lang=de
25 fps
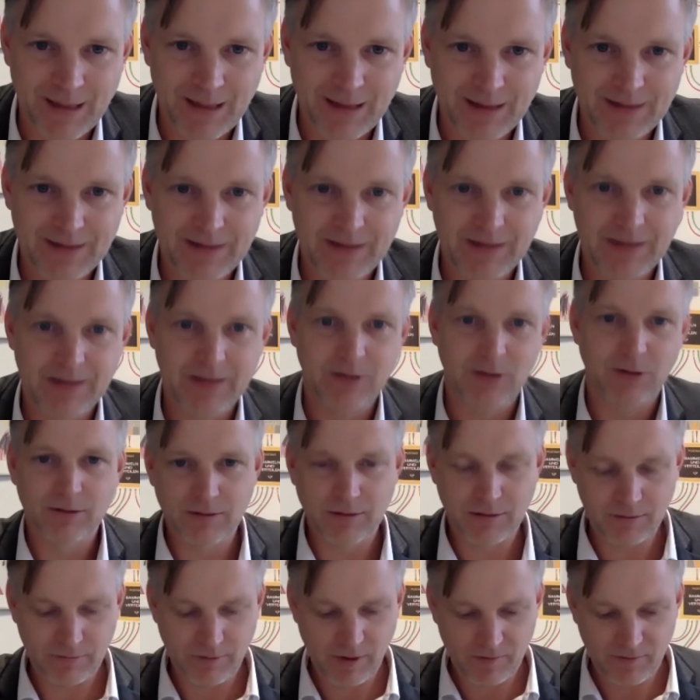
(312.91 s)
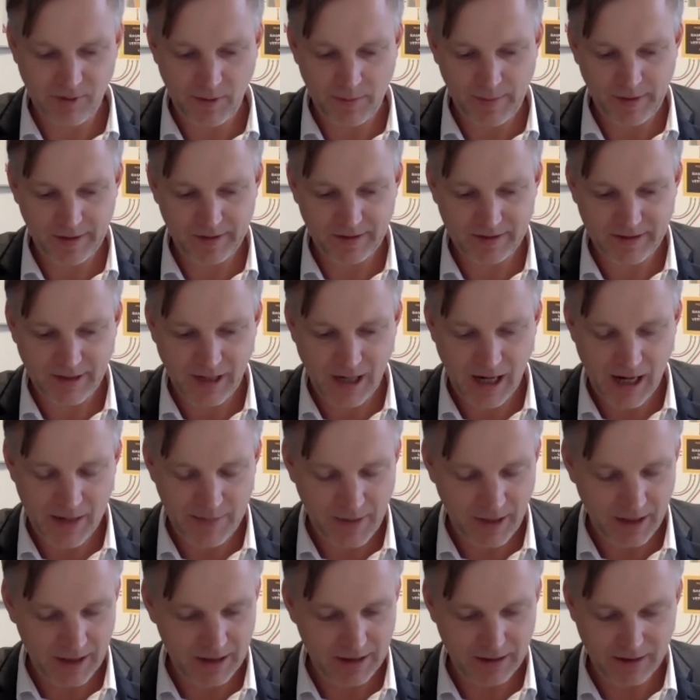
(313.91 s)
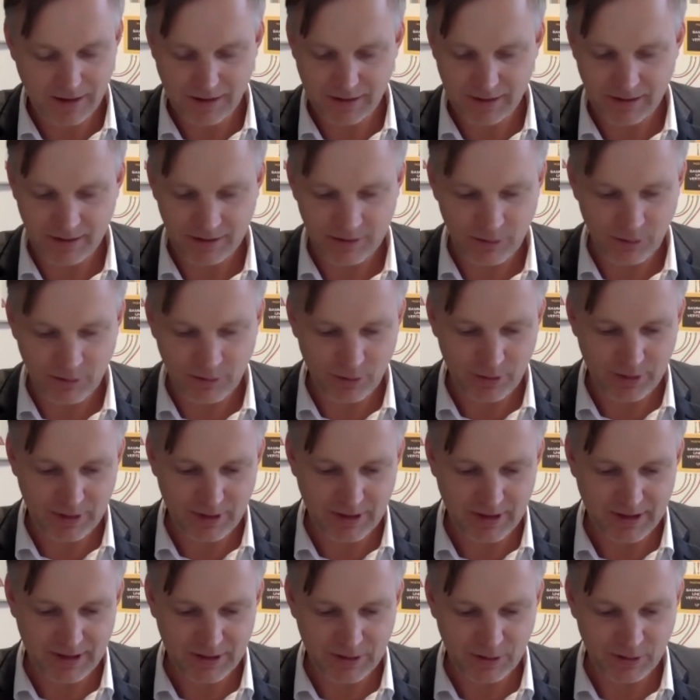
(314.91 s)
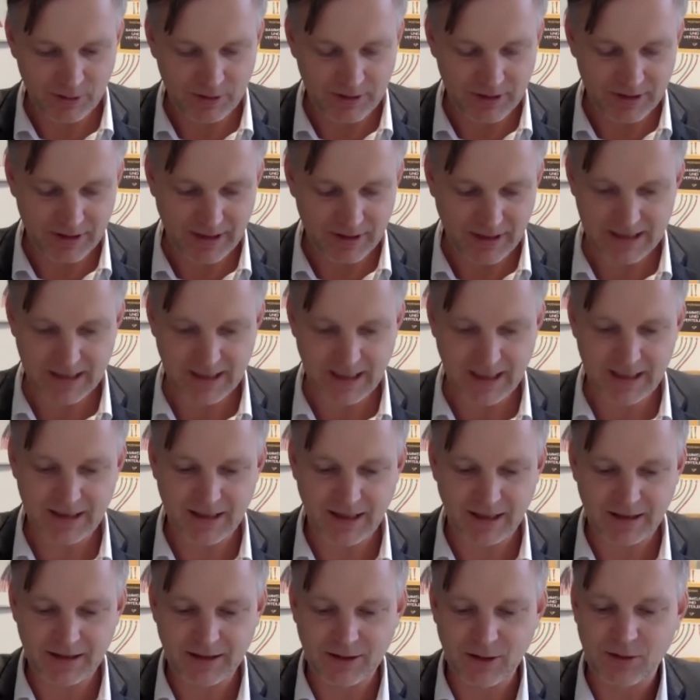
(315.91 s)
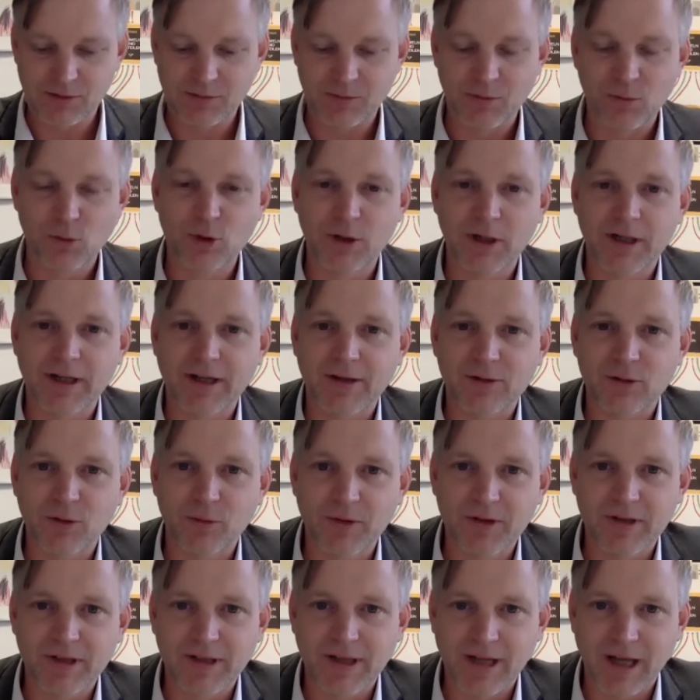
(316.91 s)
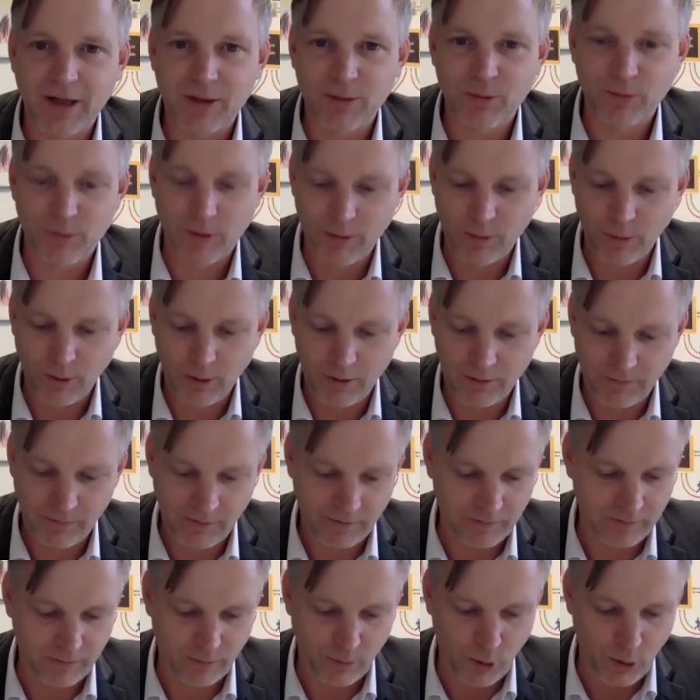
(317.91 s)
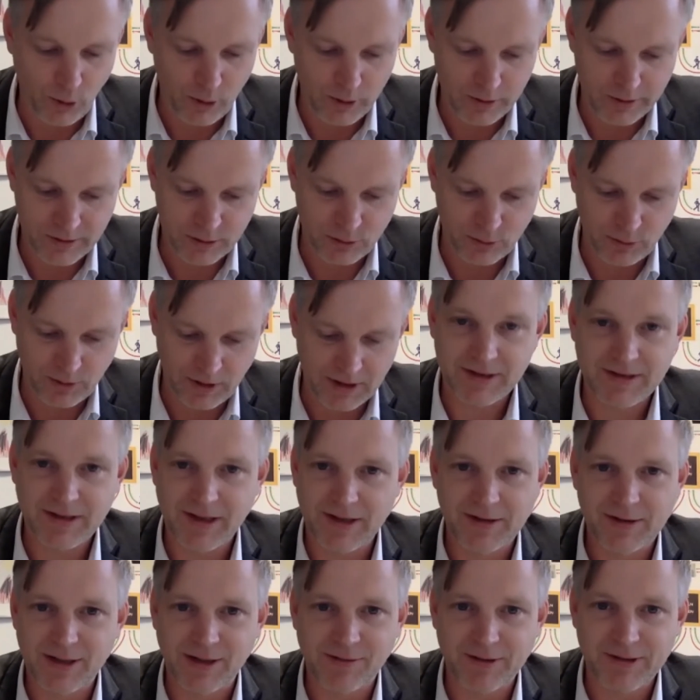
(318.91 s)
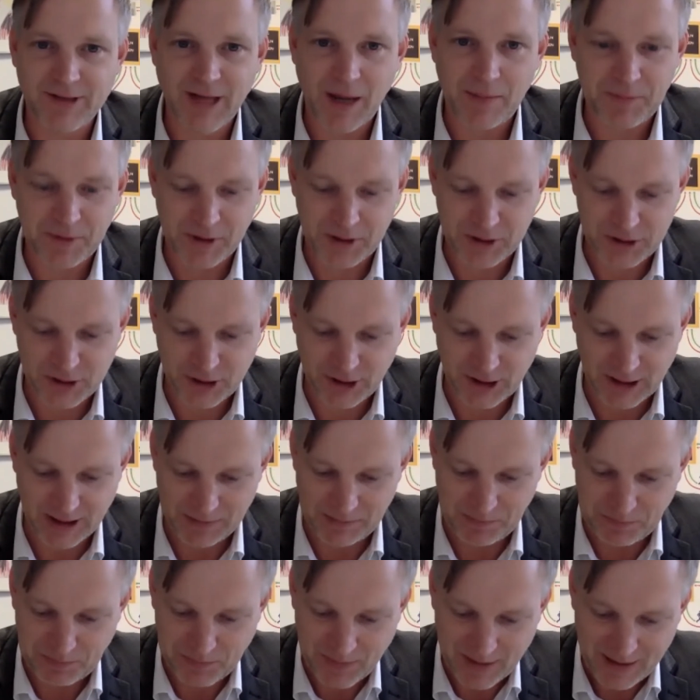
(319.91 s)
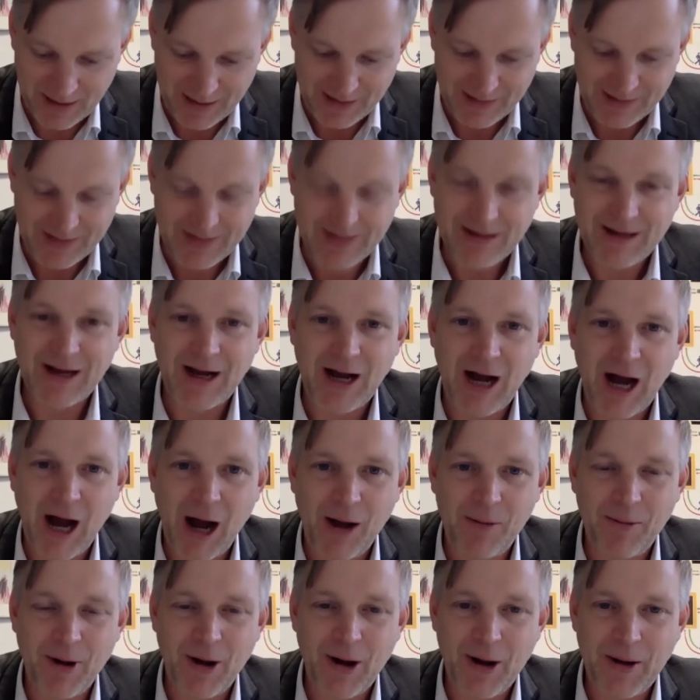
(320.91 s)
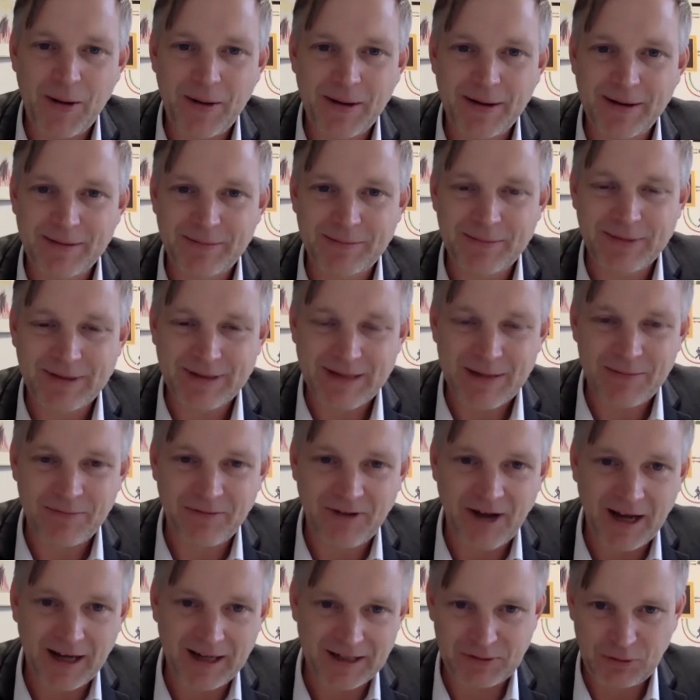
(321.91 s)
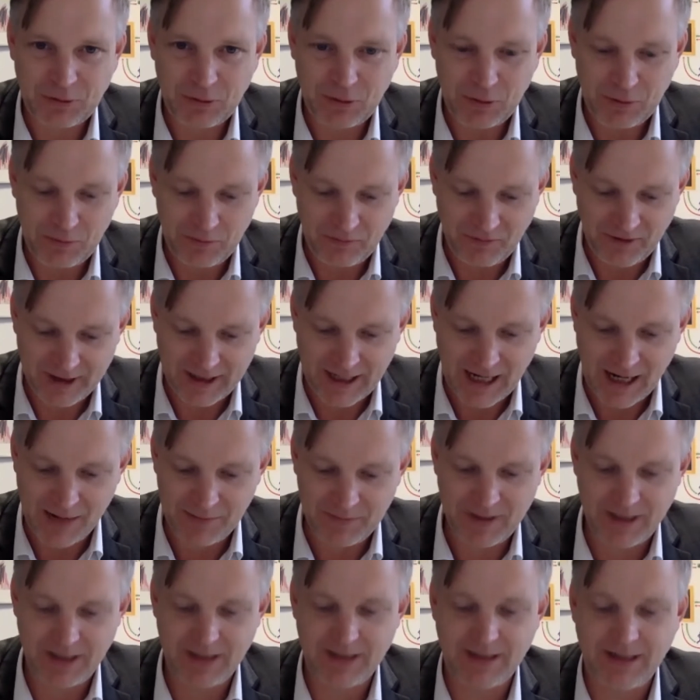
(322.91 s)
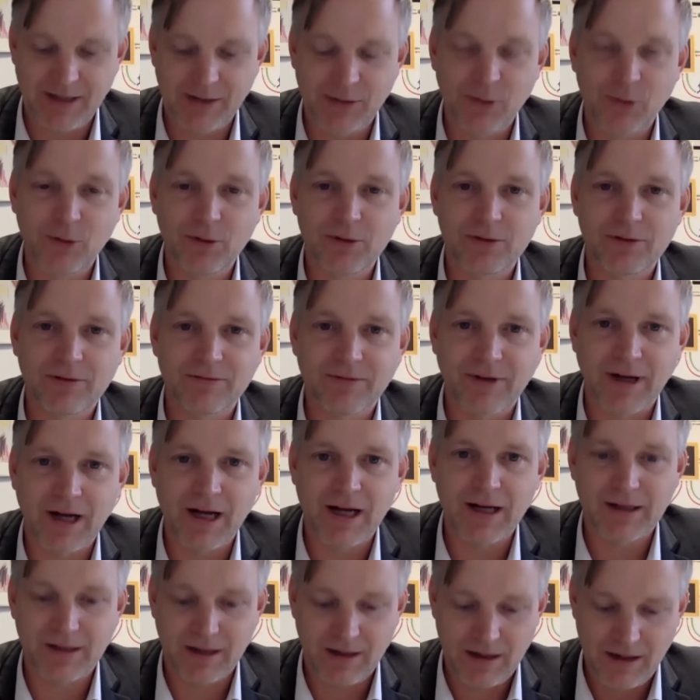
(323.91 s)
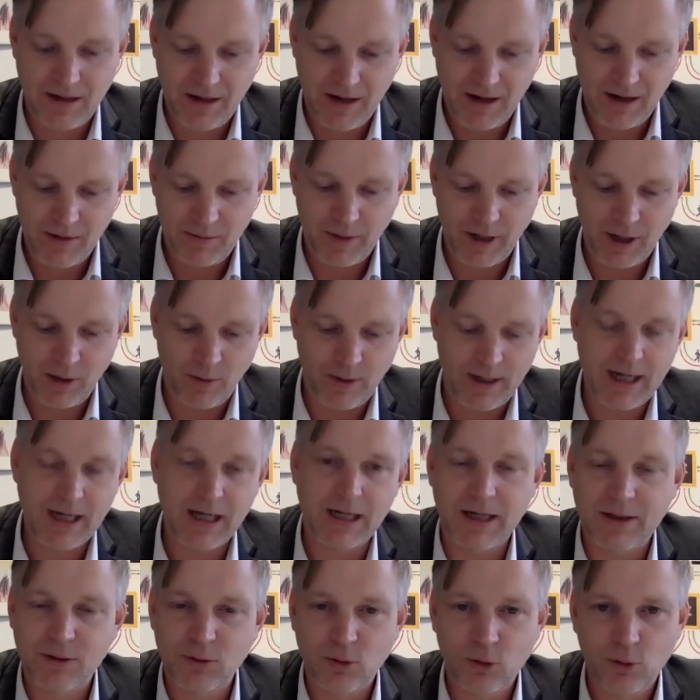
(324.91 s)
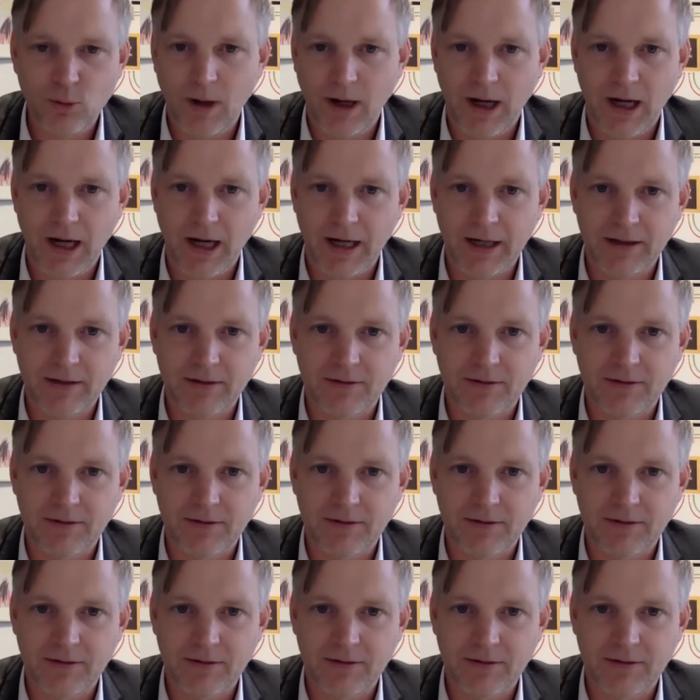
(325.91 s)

Mhm. Und wenn man sich da einmal äh, durchliest durch diese ganzen Szenen, dann mutet das so ein bisschen an wie Wolf of Wall Street, als hätten sie da was abgeschrieben. Aber äh, dem war nicht so. Wann nahm denn der Größenwahn bei Wirecard überhand?